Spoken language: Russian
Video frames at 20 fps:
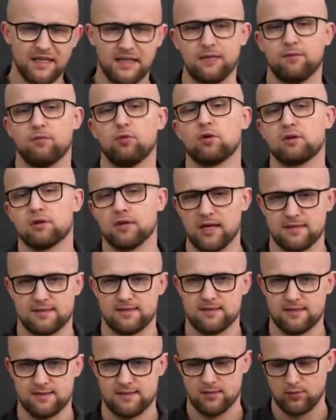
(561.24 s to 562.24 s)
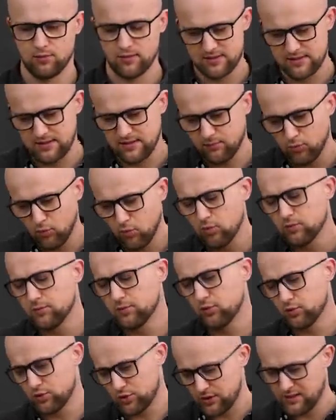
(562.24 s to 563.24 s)
его классность. То есть ему
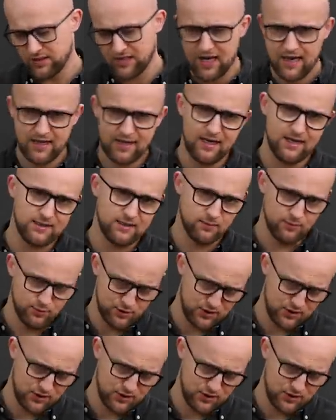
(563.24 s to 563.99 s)
нужна рядом